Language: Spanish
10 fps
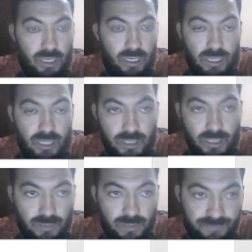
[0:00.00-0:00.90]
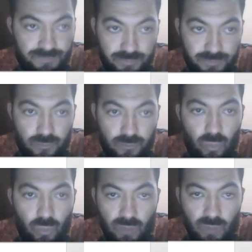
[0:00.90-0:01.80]
Listo.
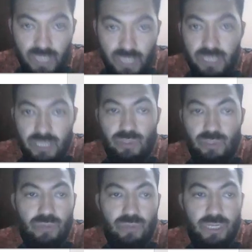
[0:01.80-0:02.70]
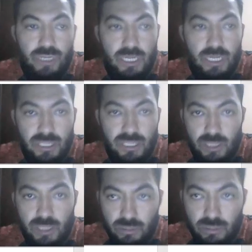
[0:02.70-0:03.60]
Aquí tenemos como tal la
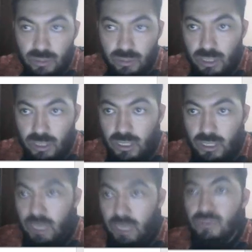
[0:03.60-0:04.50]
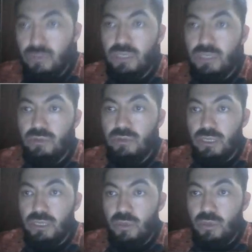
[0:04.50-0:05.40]
descripción, eh, el enunciado de
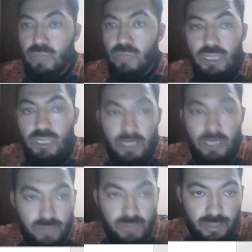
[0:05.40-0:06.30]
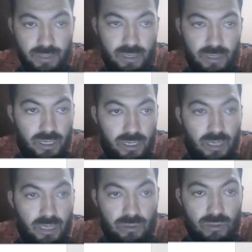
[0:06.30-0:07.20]
como tal de la actividad.
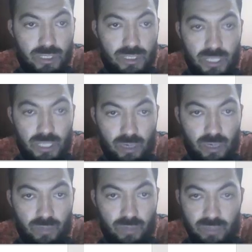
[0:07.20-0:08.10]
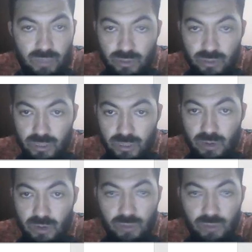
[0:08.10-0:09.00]
Nos dice que la compañía pues, donde
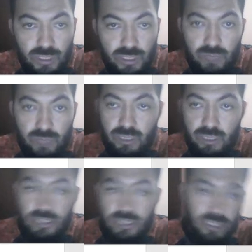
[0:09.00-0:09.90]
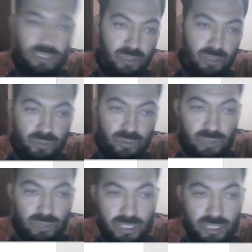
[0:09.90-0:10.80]
trabajamos necesitamos que desarrollemos un
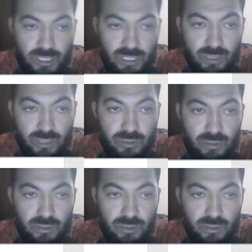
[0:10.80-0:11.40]
ejercicio.